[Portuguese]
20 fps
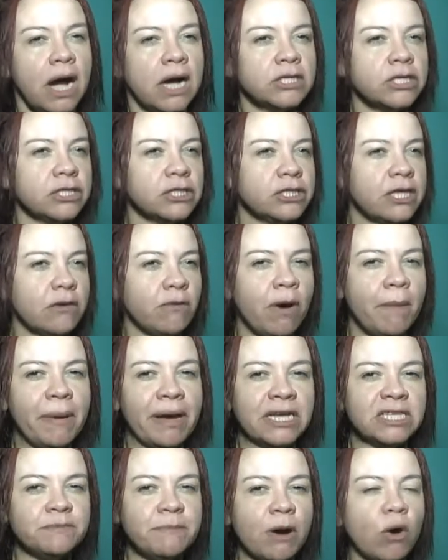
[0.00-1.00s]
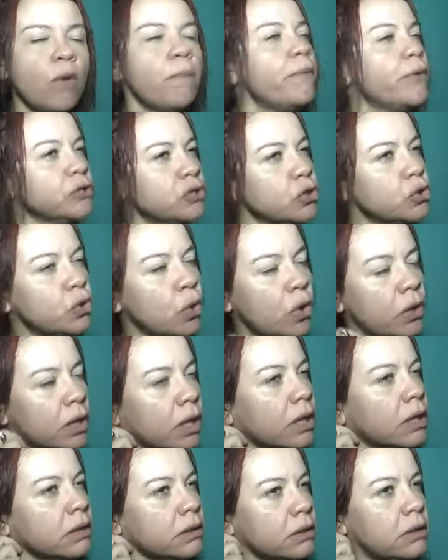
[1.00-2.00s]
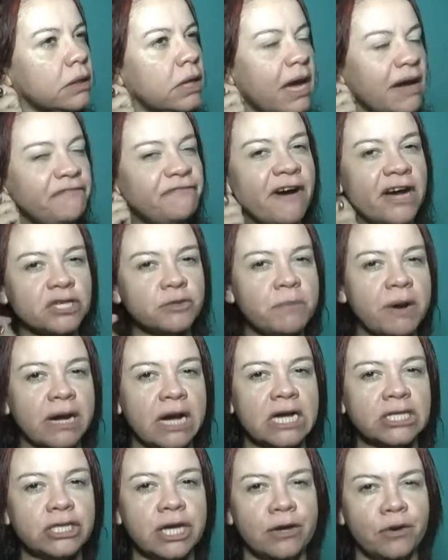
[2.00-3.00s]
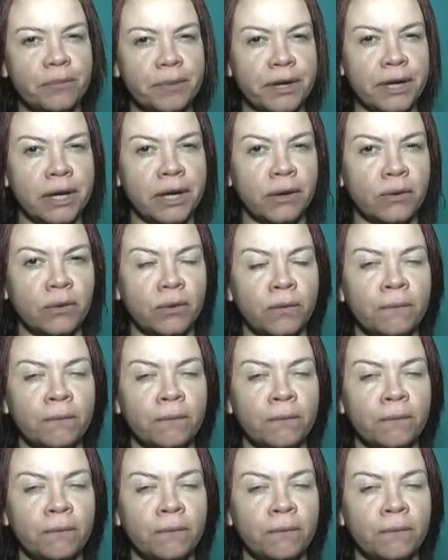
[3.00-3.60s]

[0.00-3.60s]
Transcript: A gente tem uma belíssima compositora, que é Fátima Castelo Branco.